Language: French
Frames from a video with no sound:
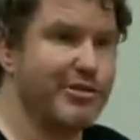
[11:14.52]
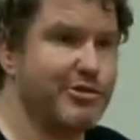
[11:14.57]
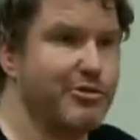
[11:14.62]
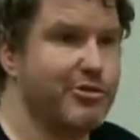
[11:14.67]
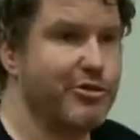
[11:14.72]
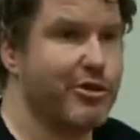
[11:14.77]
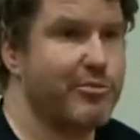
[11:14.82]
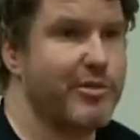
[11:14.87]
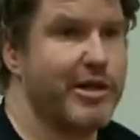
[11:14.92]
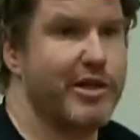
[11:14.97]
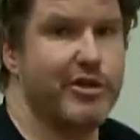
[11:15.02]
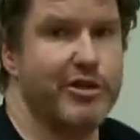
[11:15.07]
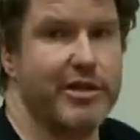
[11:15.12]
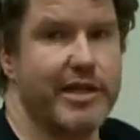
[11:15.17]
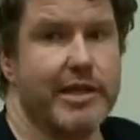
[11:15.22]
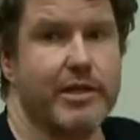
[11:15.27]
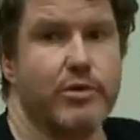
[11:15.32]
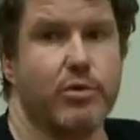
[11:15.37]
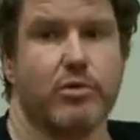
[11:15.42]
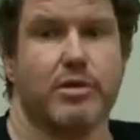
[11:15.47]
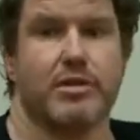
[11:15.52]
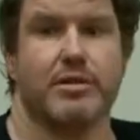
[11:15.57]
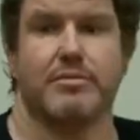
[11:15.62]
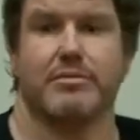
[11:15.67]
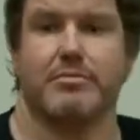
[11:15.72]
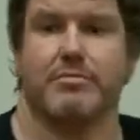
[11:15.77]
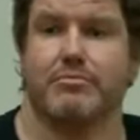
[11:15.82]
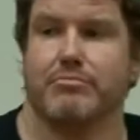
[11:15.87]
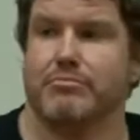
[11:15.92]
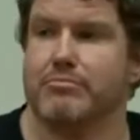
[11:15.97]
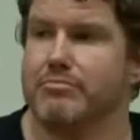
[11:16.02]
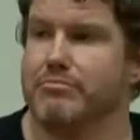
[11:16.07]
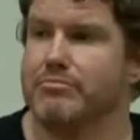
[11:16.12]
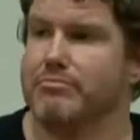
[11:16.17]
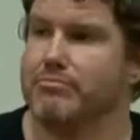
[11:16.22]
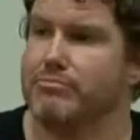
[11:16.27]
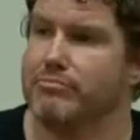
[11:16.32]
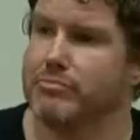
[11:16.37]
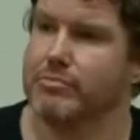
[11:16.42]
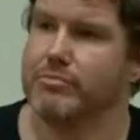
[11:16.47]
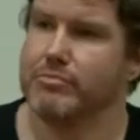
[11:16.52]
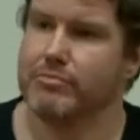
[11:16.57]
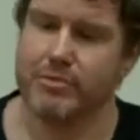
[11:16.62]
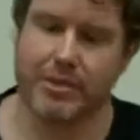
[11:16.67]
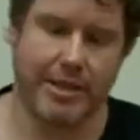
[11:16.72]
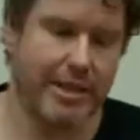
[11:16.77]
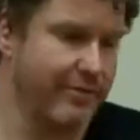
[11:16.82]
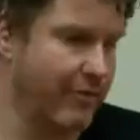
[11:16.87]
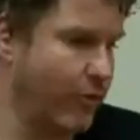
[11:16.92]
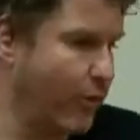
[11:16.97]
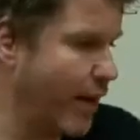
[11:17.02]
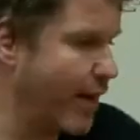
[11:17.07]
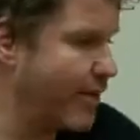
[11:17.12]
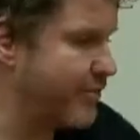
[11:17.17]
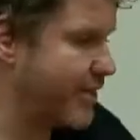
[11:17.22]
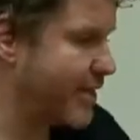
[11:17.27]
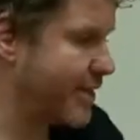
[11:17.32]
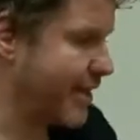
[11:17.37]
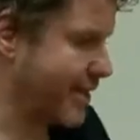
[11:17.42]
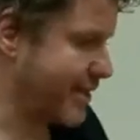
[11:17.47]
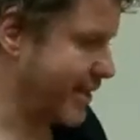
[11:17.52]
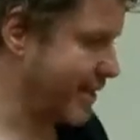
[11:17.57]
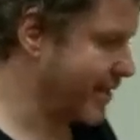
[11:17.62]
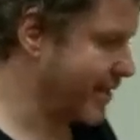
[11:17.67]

sur mes données, donc, qui vont éviter ces